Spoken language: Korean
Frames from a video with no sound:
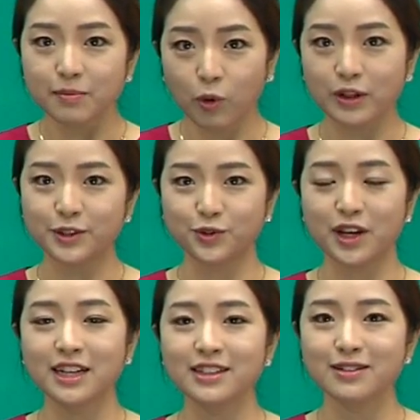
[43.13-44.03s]
보기 중에
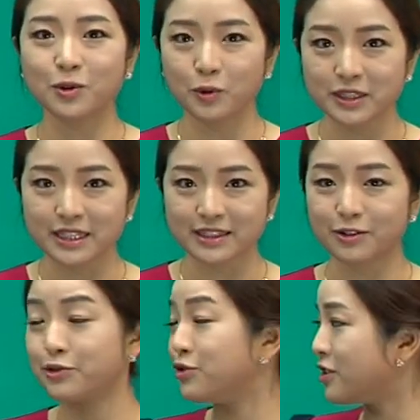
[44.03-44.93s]
하나를 고르는
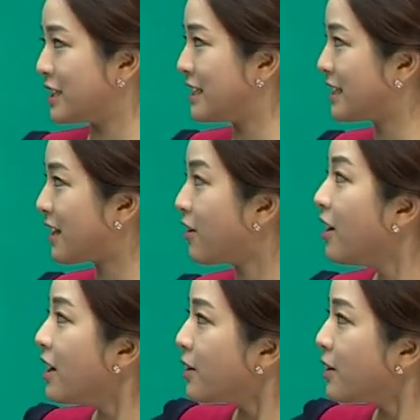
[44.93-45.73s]
그런 유형이 있는데요.